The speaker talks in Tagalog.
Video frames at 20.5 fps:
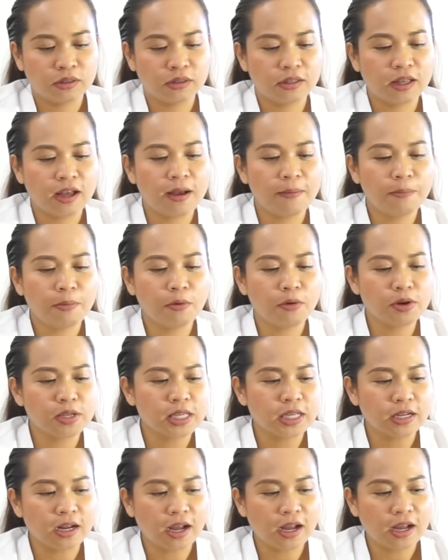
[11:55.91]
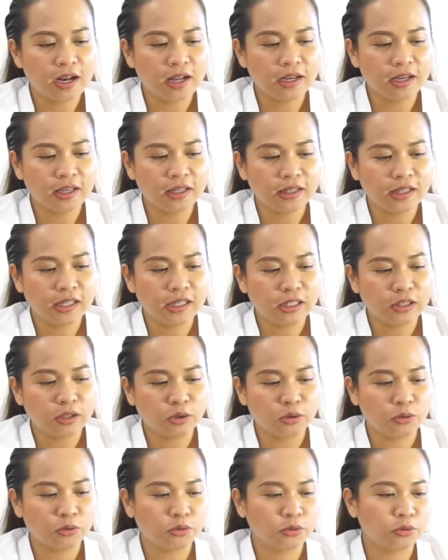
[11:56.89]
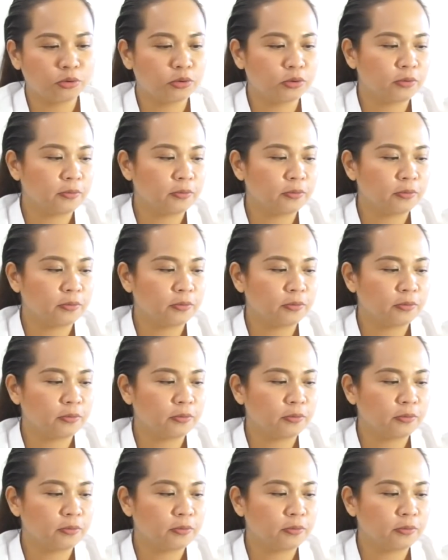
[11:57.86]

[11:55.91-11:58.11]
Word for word: Tapos, ang nakalagay dito,